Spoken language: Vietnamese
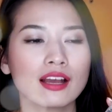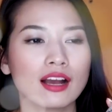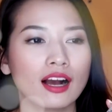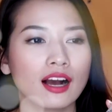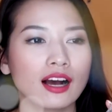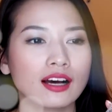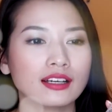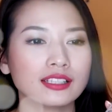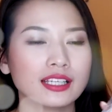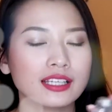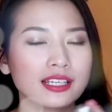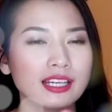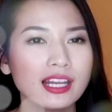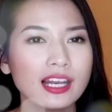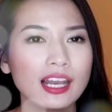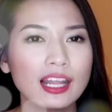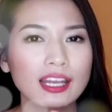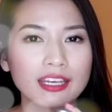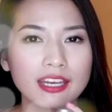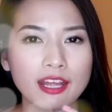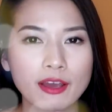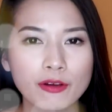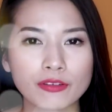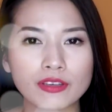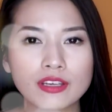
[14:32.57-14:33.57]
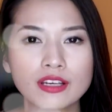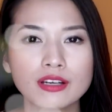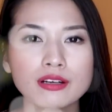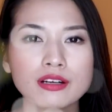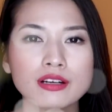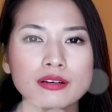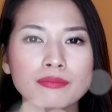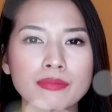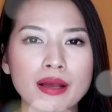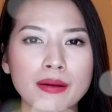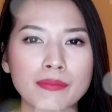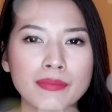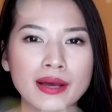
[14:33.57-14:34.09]
ờ, Thế nên là nếu
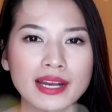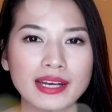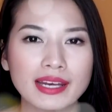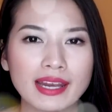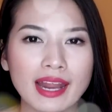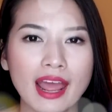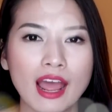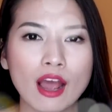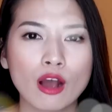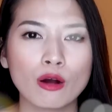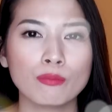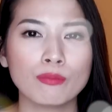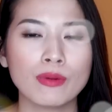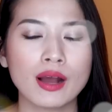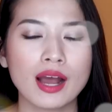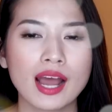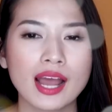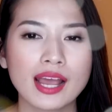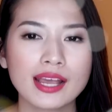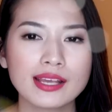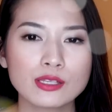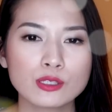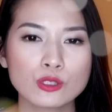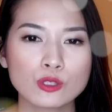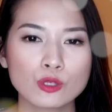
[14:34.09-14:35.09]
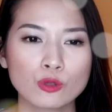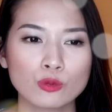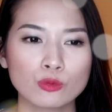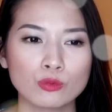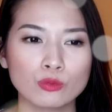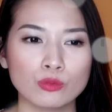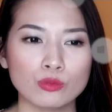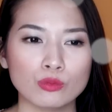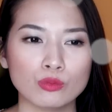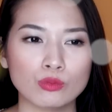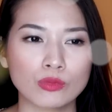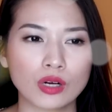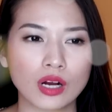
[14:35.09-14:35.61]
như mà bạn nào mà hay
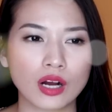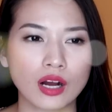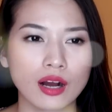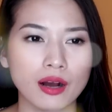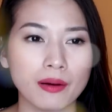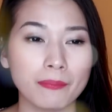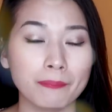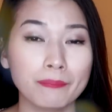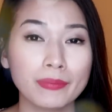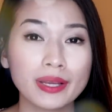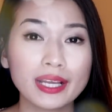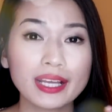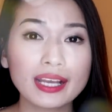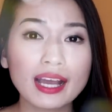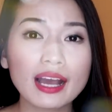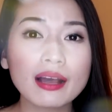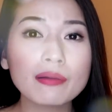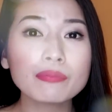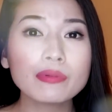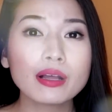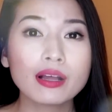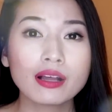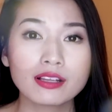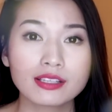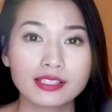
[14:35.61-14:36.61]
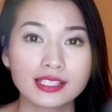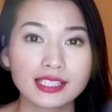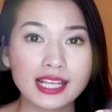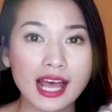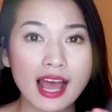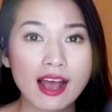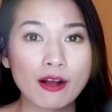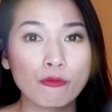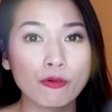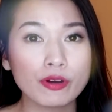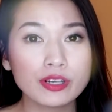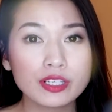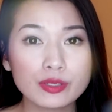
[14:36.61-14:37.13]
dùng uh, ờ, make up
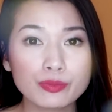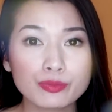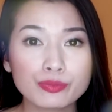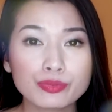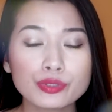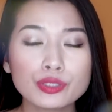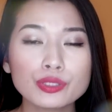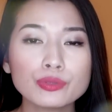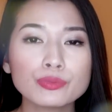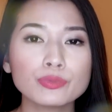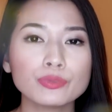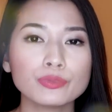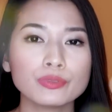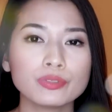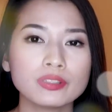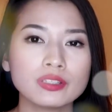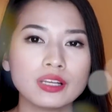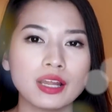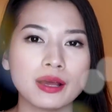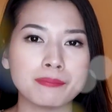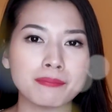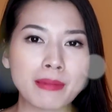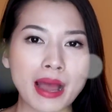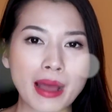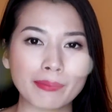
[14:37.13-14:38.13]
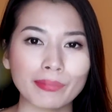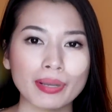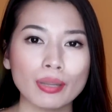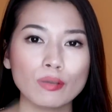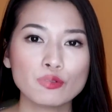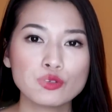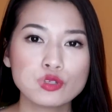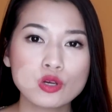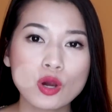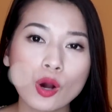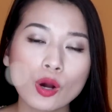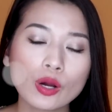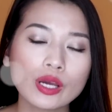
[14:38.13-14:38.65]
dạng waterproof cũng như là bám
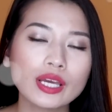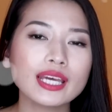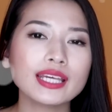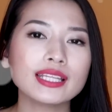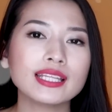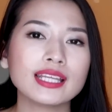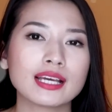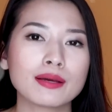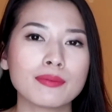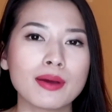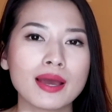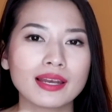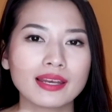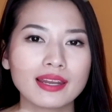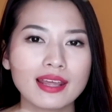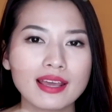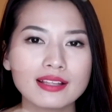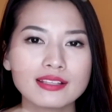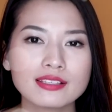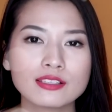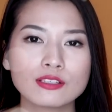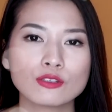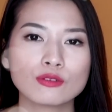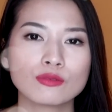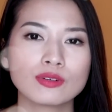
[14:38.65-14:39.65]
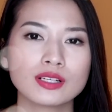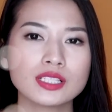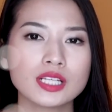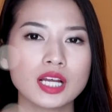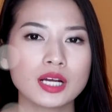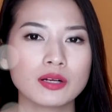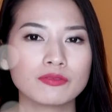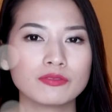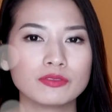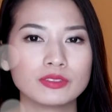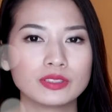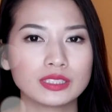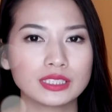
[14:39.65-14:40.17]
lâu trôi ấy, Thì các bạn nên sử dụng các
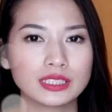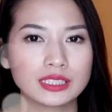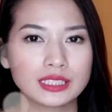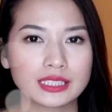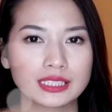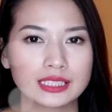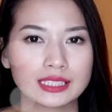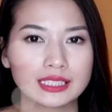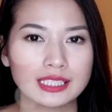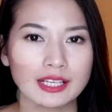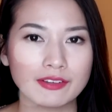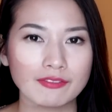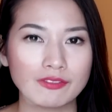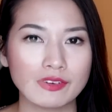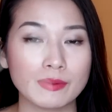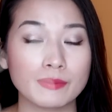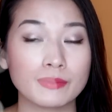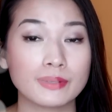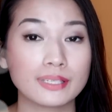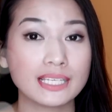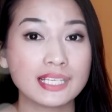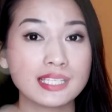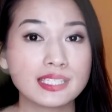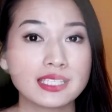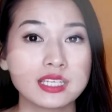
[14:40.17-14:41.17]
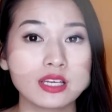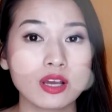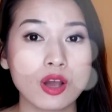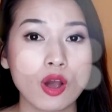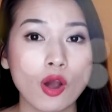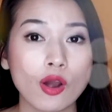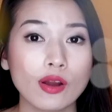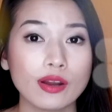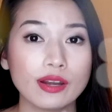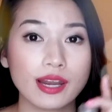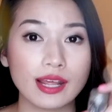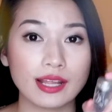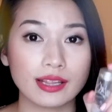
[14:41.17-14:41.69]
dòng sản phẩm cleansing
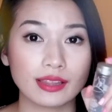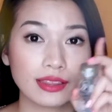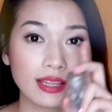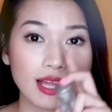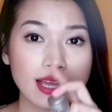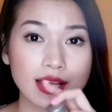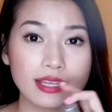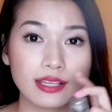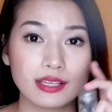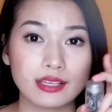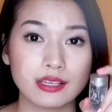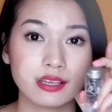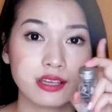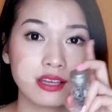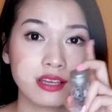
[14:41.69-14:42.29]
oil để tẩy